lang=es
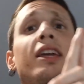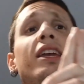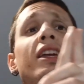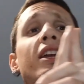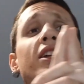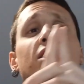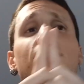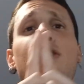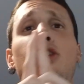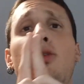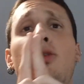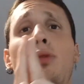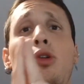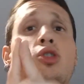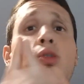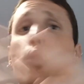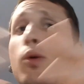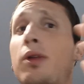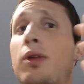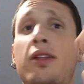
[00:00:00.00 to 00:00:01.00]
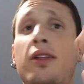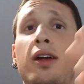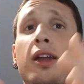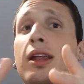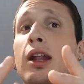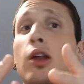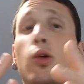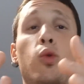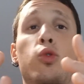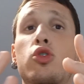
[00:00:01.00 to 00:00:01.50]
y este fenómeno se puede apreciar
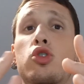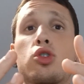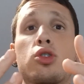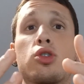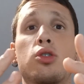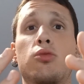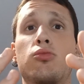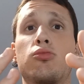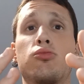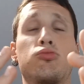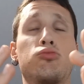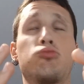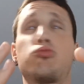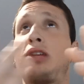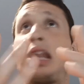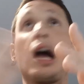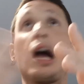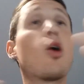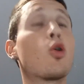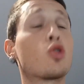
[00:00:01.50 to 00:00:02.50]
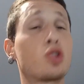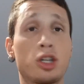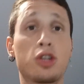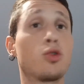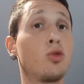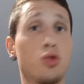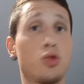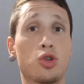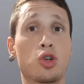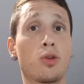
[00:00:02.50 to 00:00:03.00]
en algunos lagos
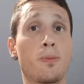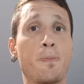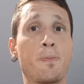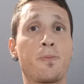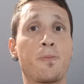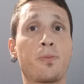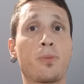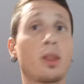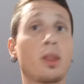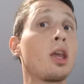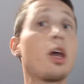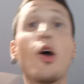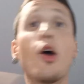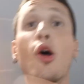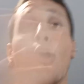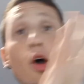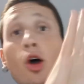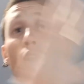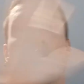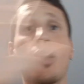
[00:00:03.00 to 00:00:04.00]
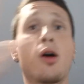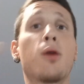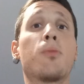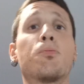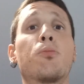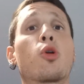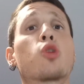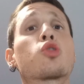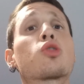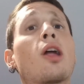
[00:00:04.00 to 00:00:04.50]
incluso.
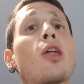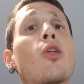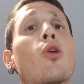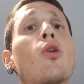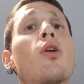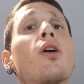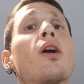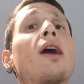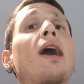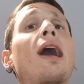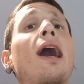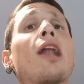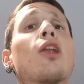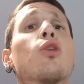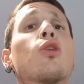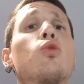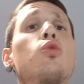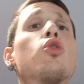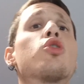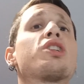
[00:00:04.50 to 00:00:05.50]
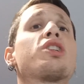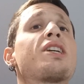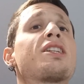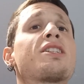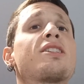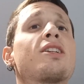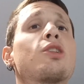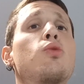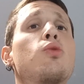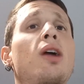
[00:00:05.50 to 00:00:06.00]
Por otro lado, algunos
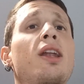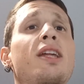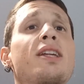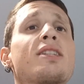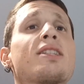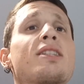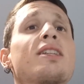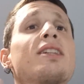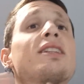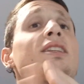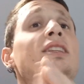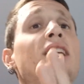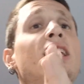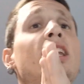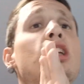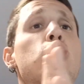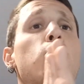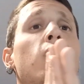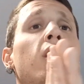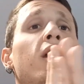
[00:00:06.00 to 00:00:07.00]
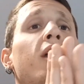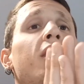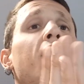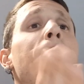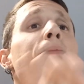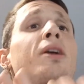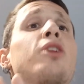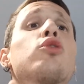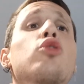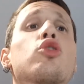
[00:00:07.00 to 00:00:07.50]
desastres naturales tienen su origen
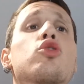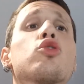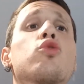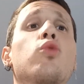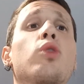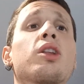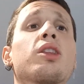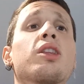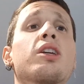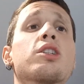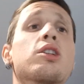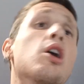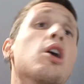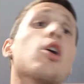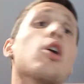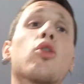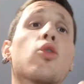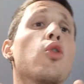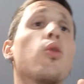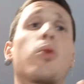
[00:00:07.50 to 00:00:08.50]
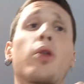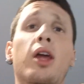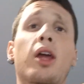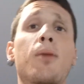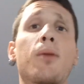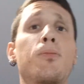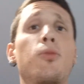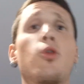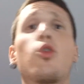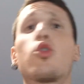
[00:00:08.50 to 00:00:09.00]
en vientos fuertes, como por
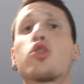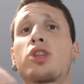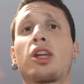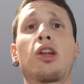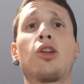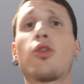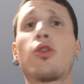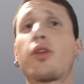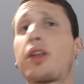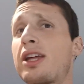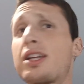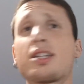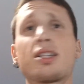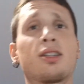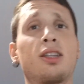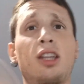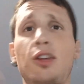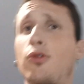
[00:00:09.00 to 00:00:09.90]
ejemplo los ciclones,